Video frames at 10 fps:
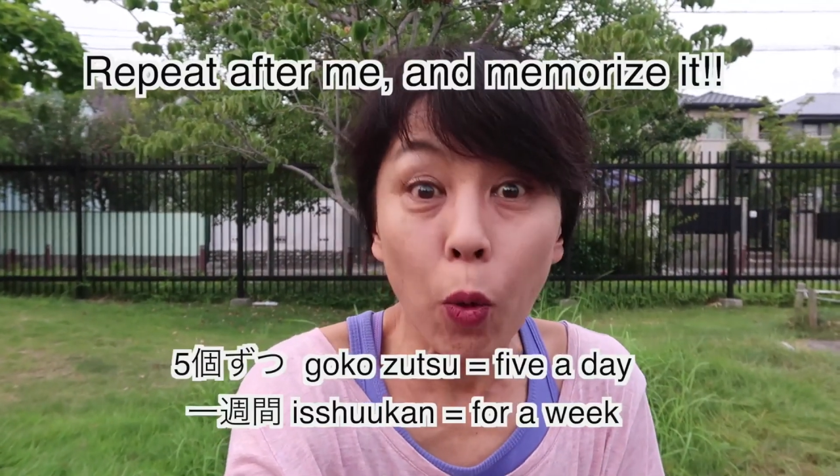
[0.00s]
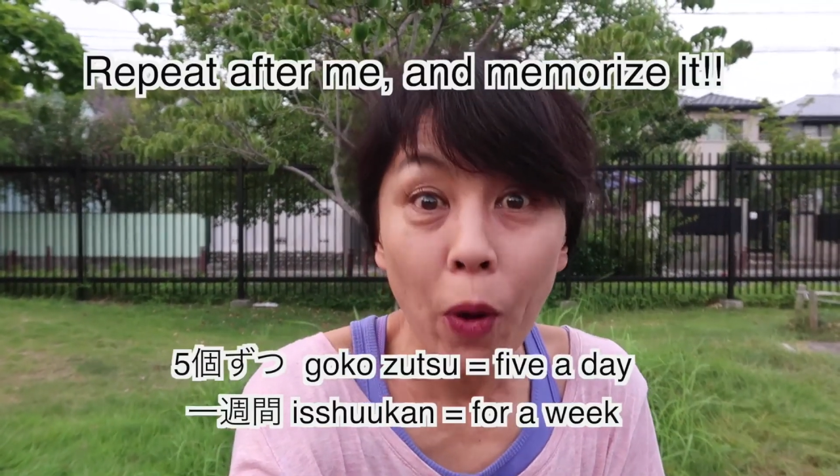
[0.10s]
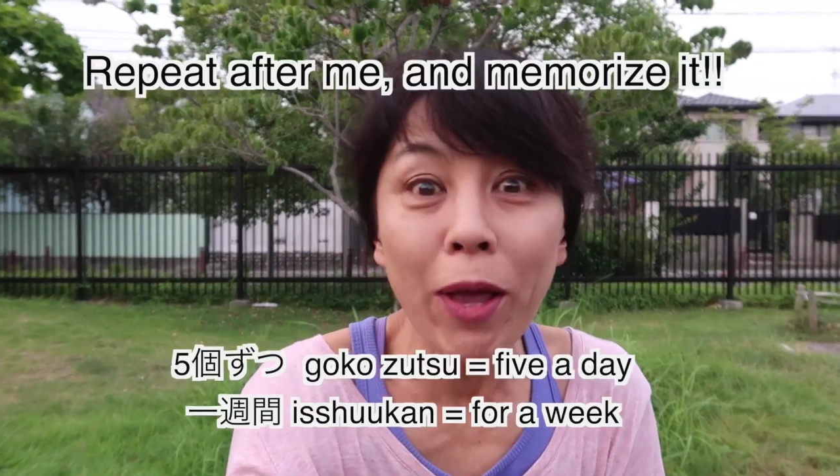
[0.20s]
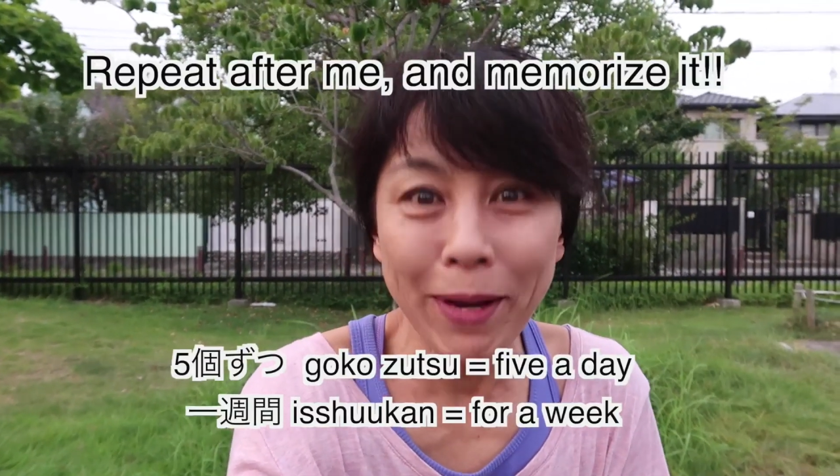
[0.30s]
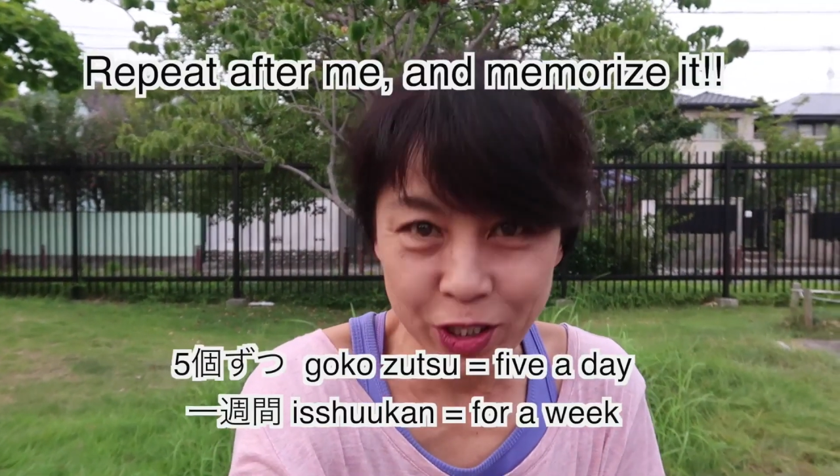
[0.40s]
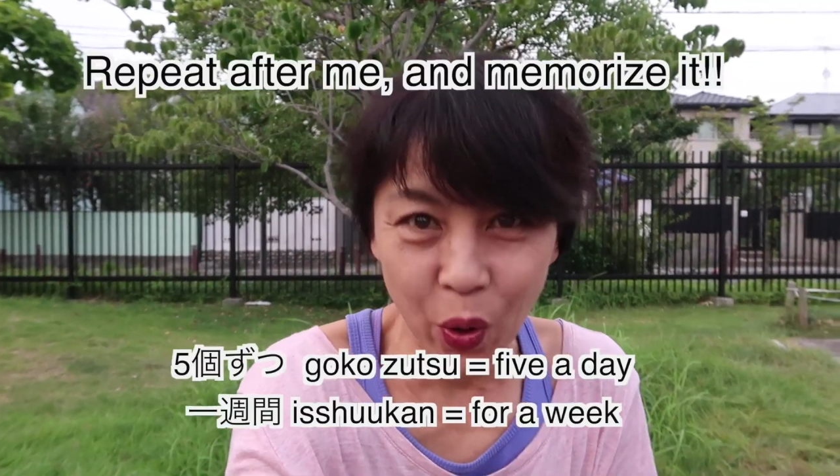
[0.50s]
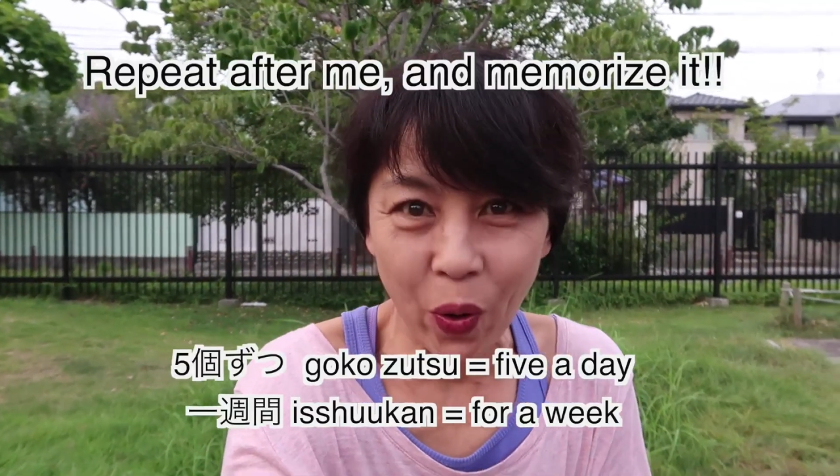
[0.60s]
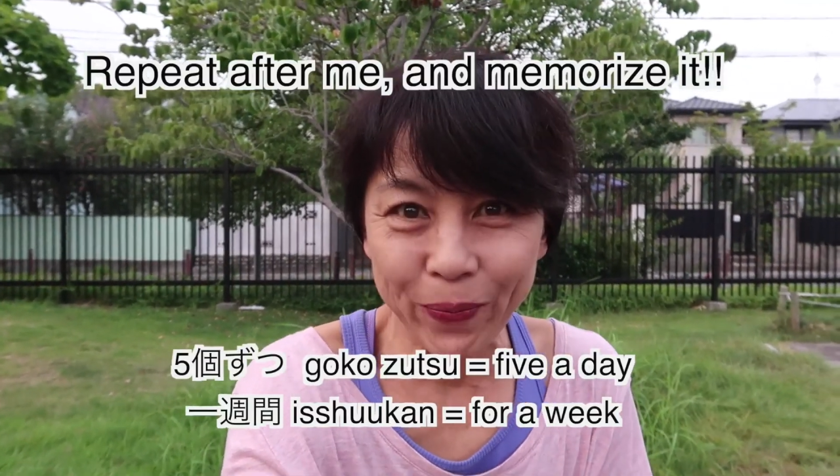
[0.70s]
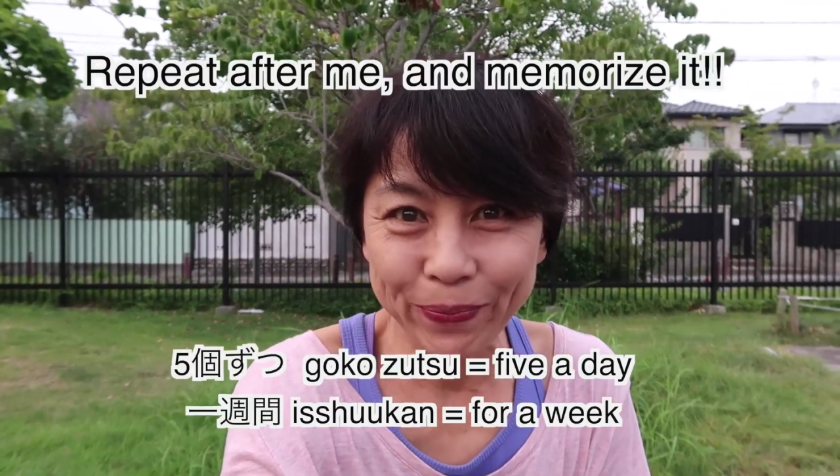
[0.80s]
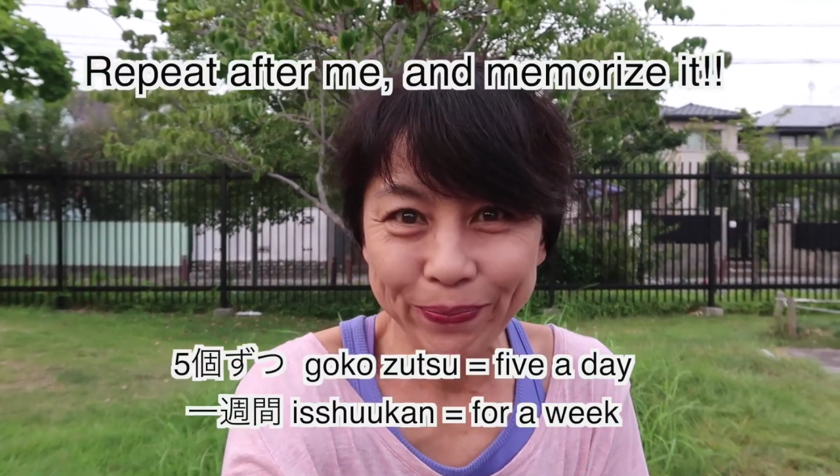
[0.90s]
覚えま
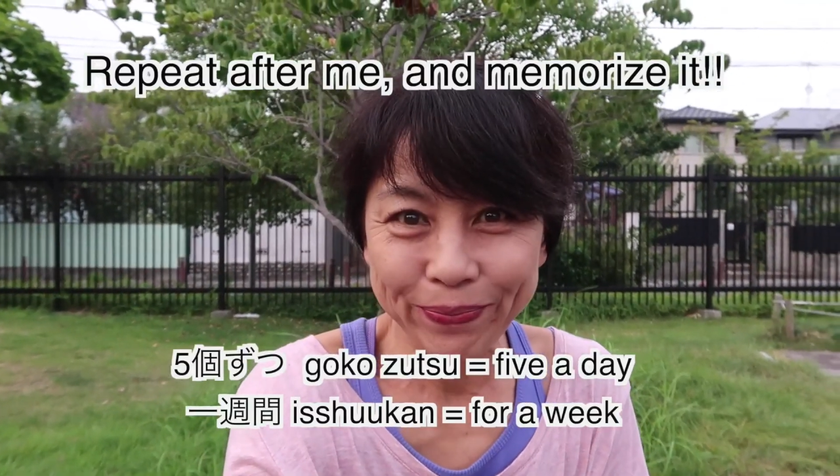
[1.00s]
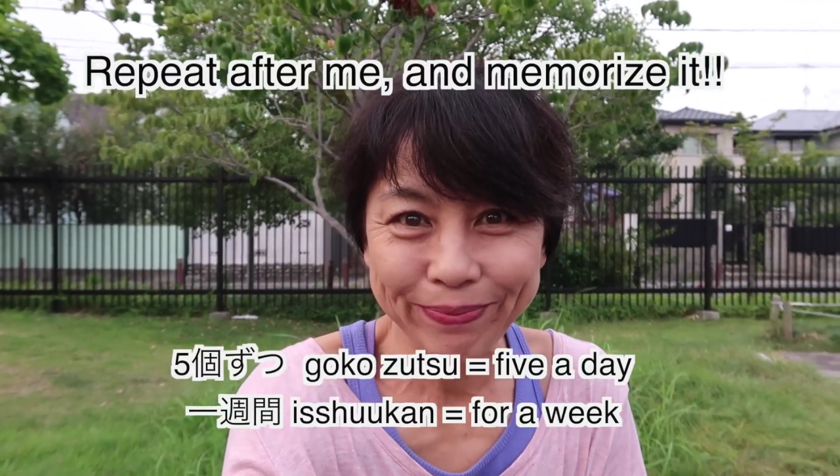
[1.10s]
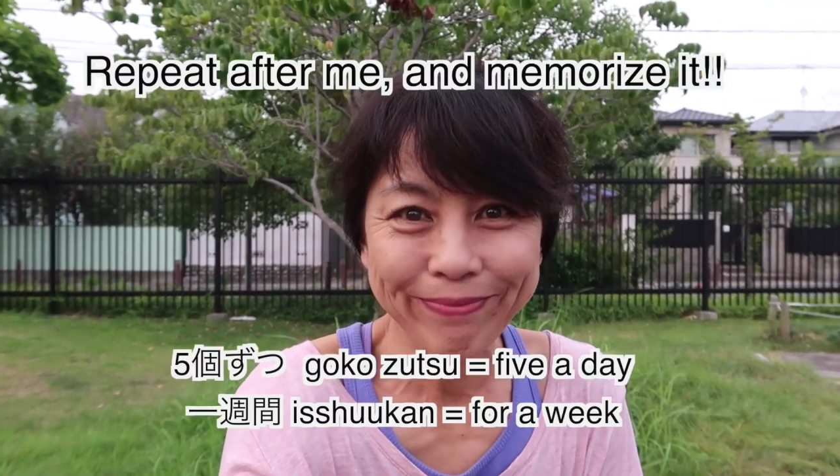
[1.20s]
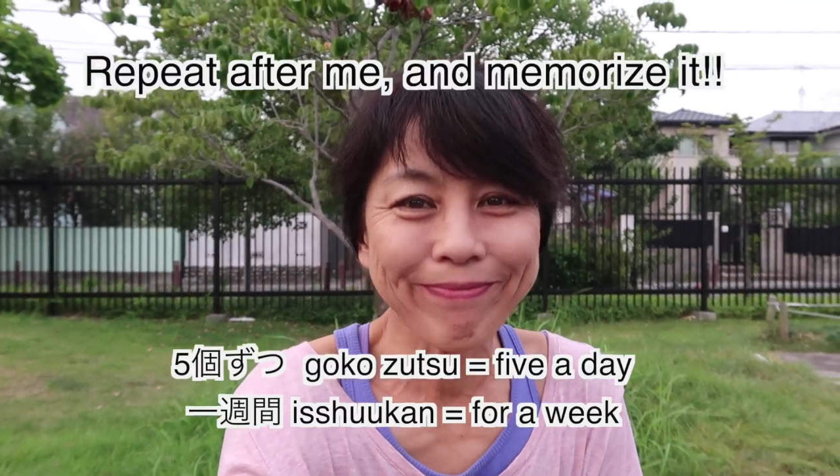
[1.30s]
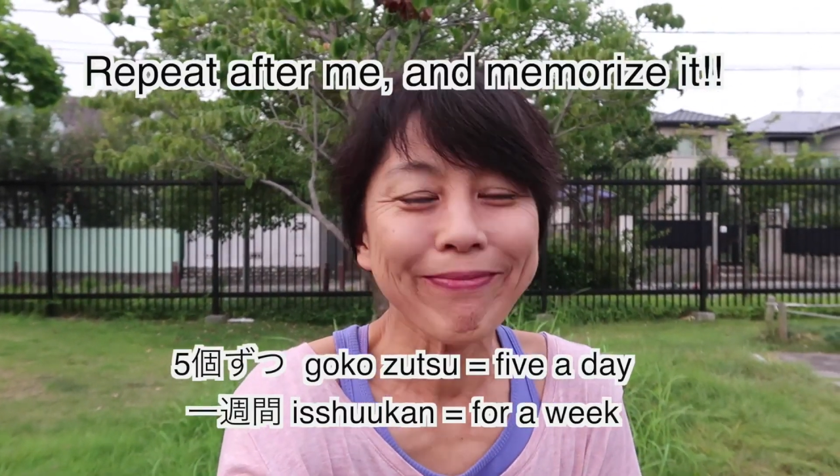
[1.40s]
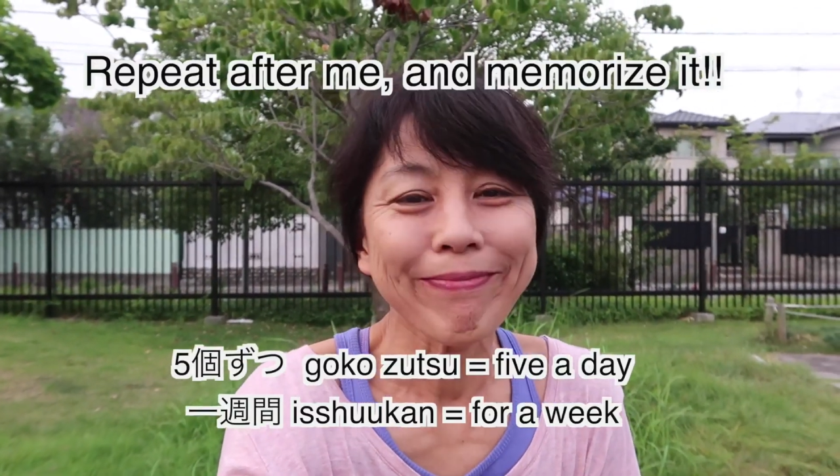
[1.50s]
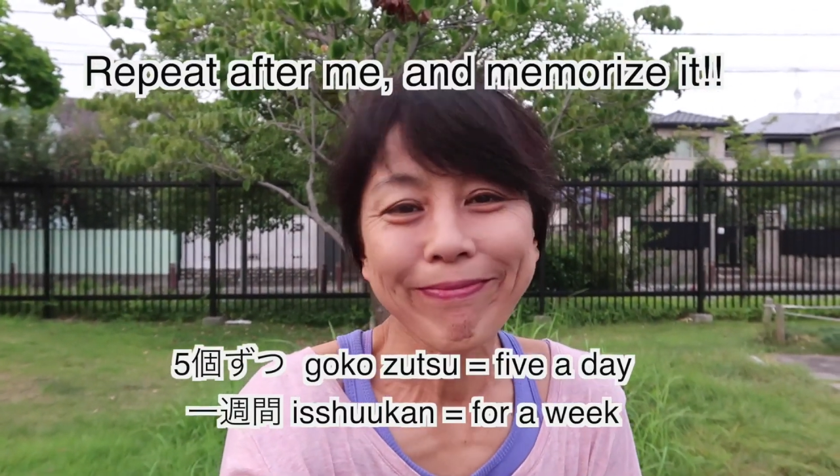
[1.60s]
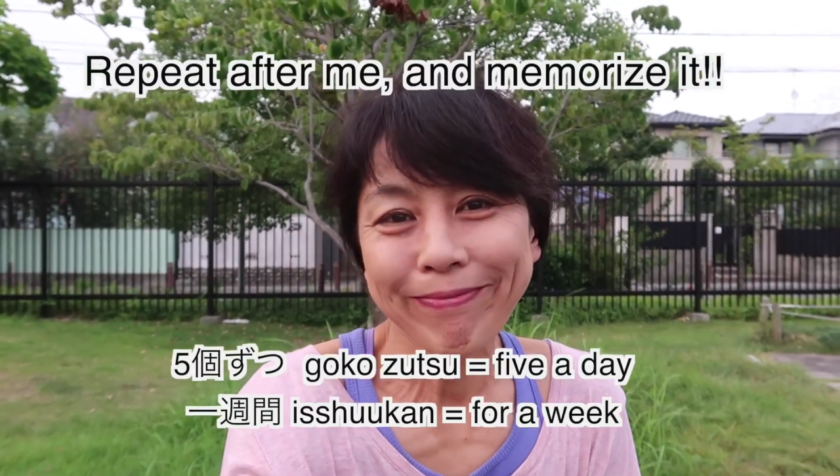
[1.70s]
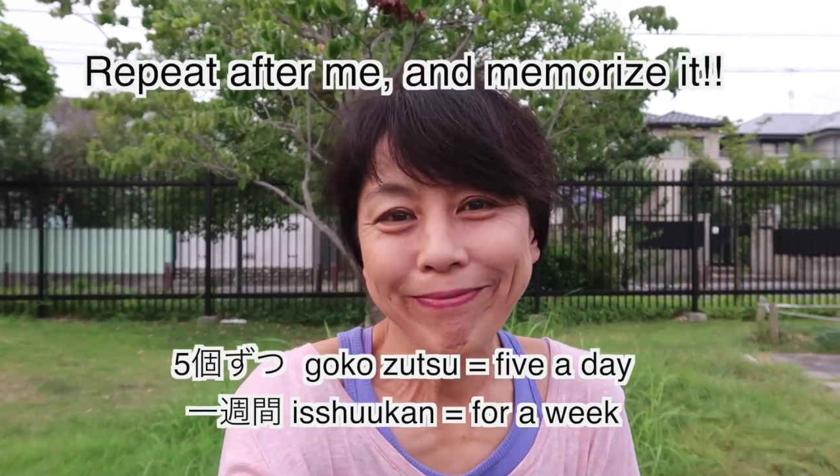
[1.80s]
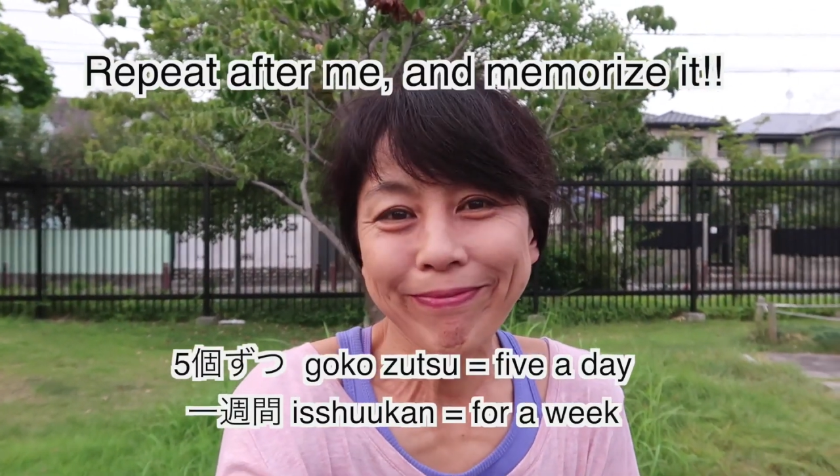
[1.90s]
しょ
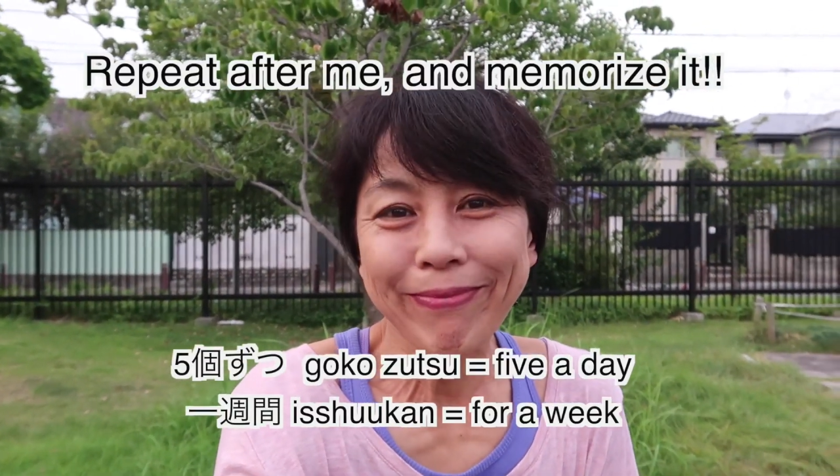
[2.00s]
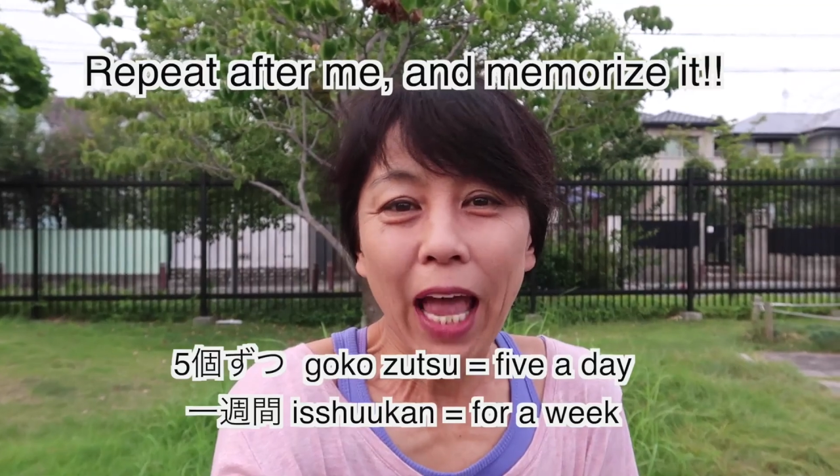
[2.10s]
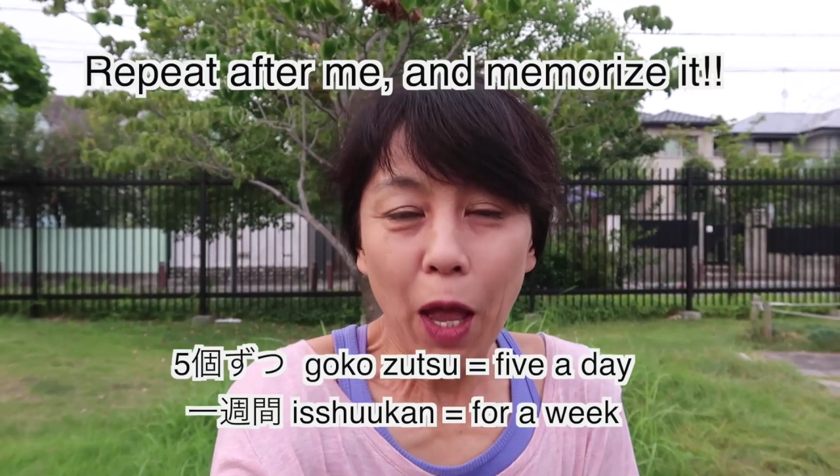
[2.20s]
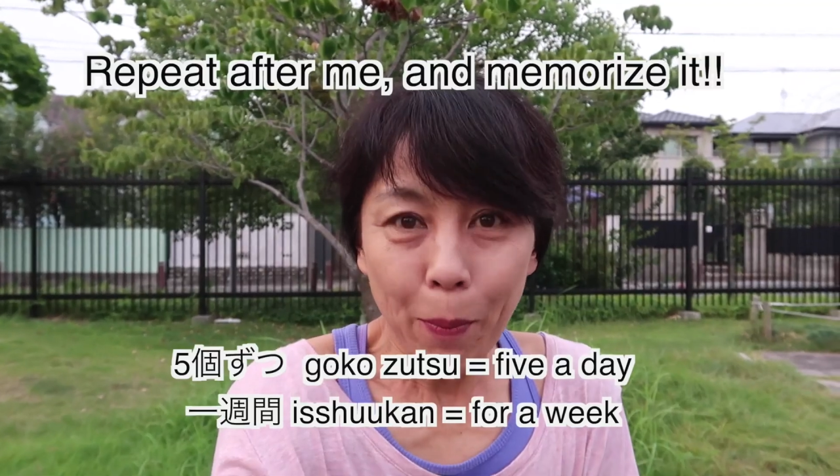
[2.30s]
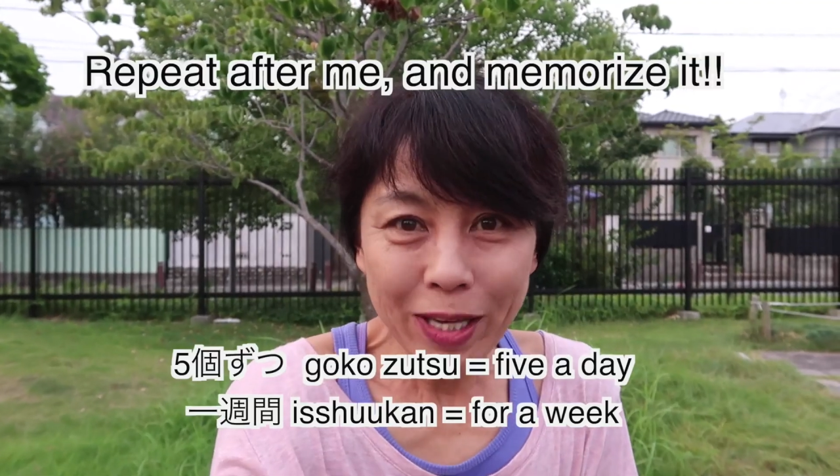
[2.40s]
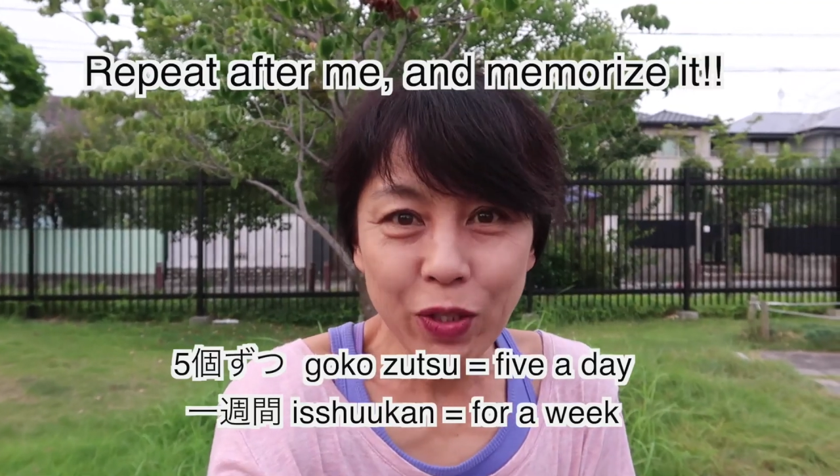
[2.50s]
う。